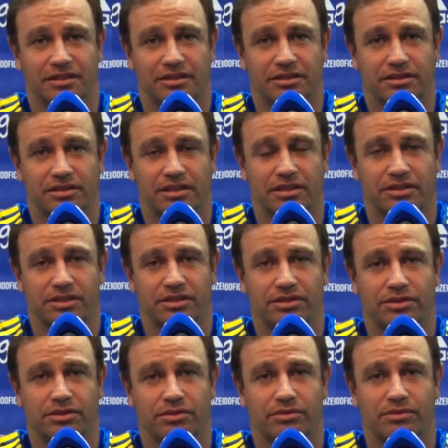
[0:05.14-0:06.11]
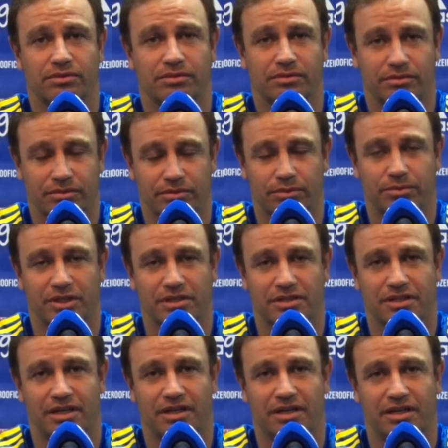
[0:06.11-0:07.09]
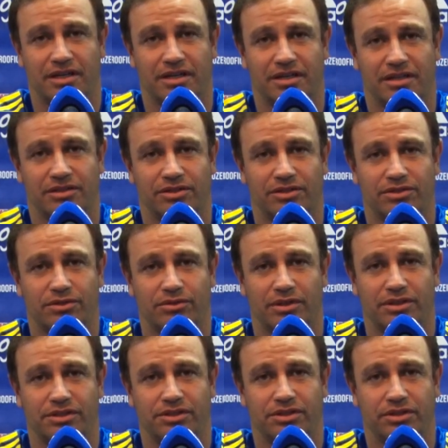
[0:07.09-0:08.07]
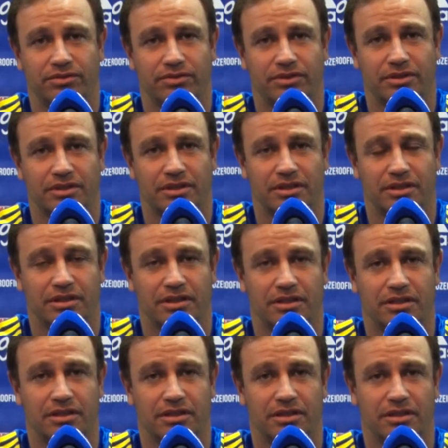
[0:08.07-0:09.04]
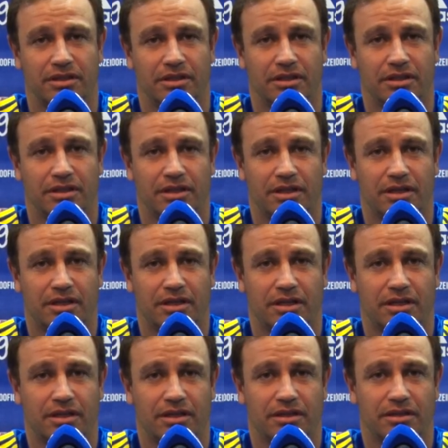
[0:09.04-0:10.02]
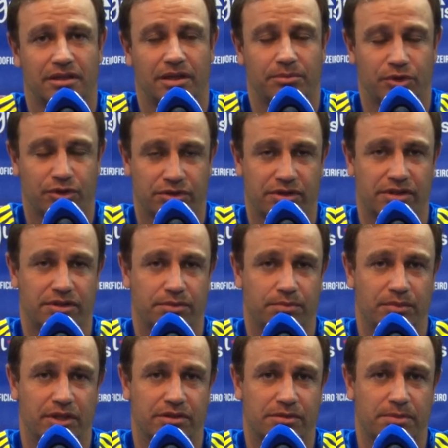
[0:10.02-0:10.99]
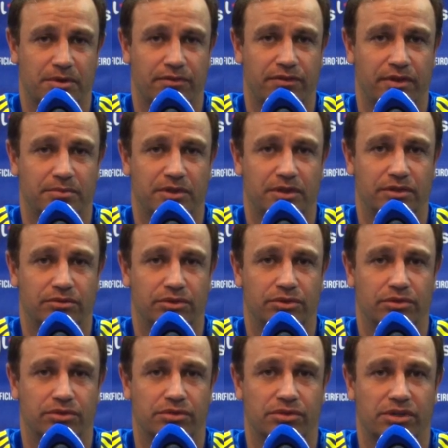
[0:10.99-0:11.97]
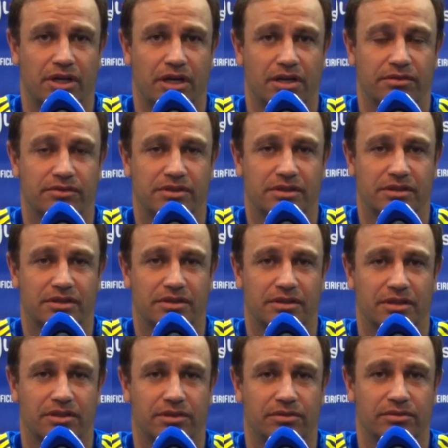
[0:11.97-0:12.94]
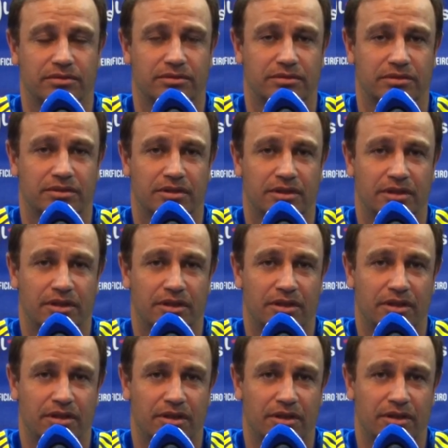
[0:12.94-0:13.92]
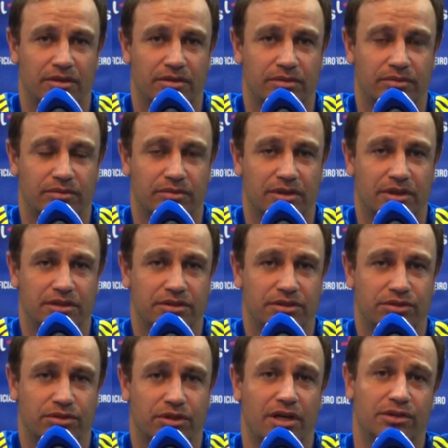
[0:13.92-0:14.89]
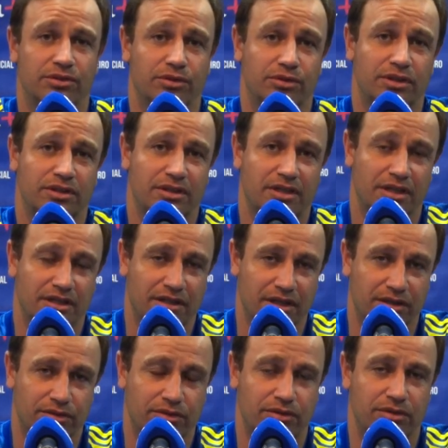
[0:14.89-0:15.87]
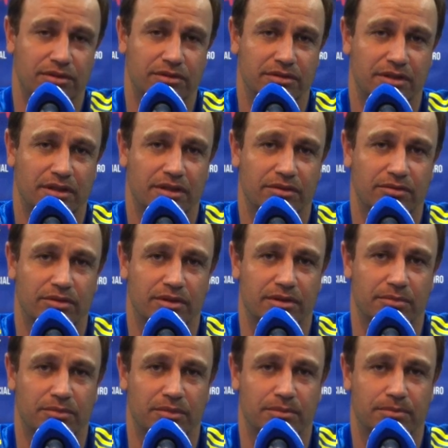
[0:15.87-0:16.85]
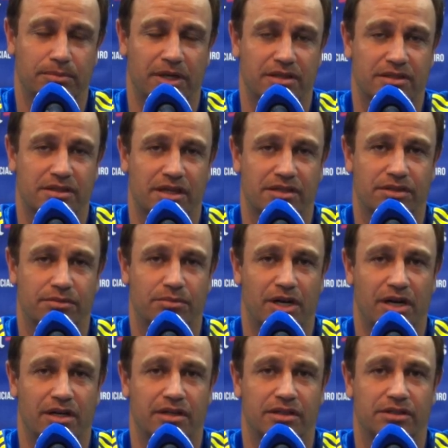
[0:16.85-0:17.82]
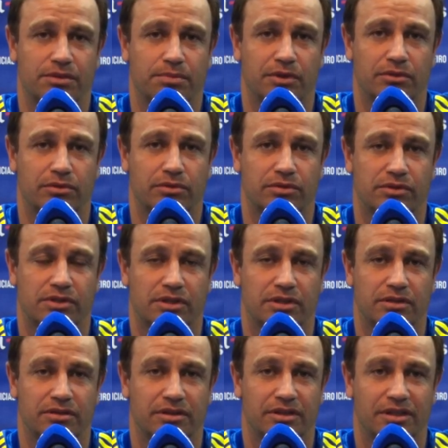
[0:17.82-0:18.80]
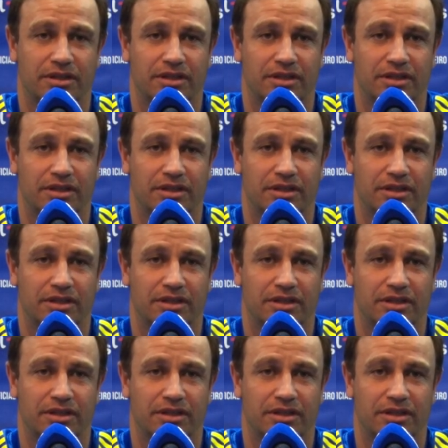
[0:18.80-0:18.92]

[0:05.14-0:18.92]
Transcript: Antes da gente começar a nossa coletiva, queria é, dar meus sentimentos para a família do Hilton Chaves, né, um, um, grande jogador e treinador, né, com a passagem marcante pelo Cruzeiro,